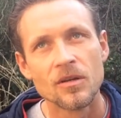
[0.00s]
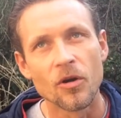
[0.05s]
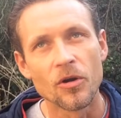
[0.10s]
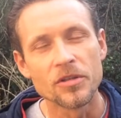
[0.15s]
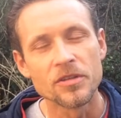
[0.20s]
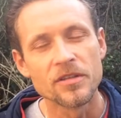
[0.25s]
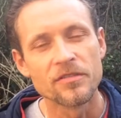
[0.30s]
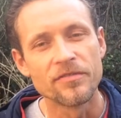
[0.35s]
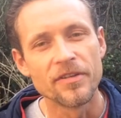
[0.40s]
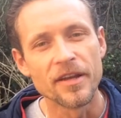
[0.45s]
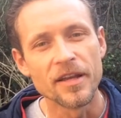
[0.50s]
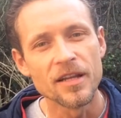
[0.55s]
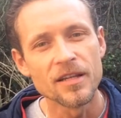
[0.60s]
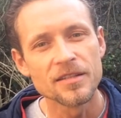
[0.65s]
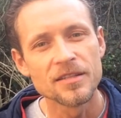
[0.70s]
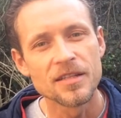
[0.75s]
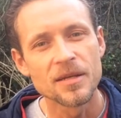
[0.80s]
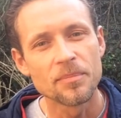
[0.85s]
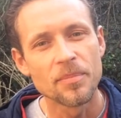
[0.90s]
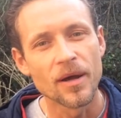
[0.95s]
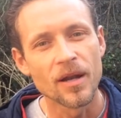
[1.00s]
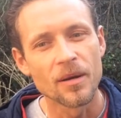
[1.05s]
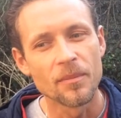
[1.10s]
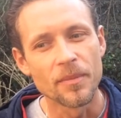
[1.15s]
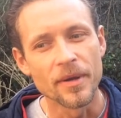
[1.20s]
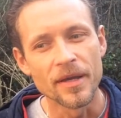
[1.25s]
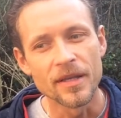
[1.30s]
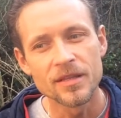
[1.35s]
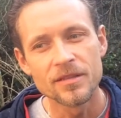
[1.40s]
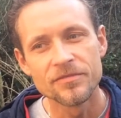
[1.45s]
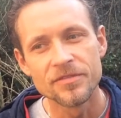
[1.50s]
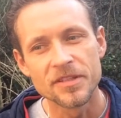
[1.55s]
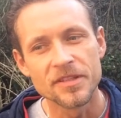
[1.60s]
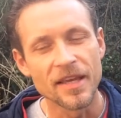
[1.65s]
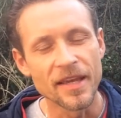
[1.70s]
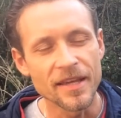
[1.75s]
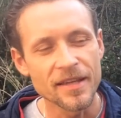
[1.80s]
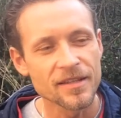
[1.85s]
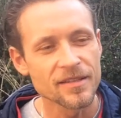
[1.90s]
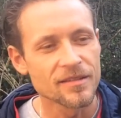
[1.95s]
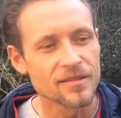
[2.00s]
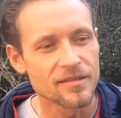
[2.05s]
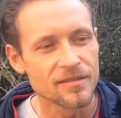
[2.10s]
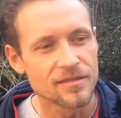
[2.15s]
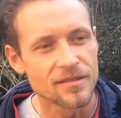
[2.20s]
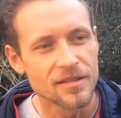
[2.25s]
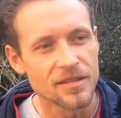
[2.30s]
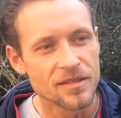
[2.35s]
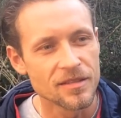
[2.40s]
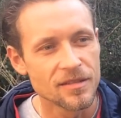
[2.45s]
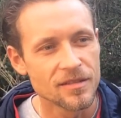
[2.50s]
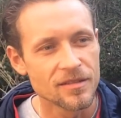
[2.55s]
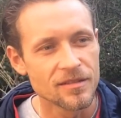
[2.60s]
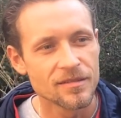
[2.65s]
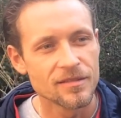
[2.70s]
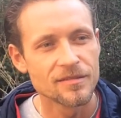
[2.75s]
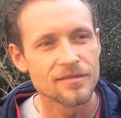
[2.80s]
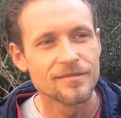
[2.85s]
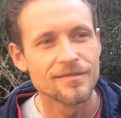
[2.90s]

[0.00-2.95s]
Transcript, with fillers: Leute wählen in ein Parlament. Wir denken, die,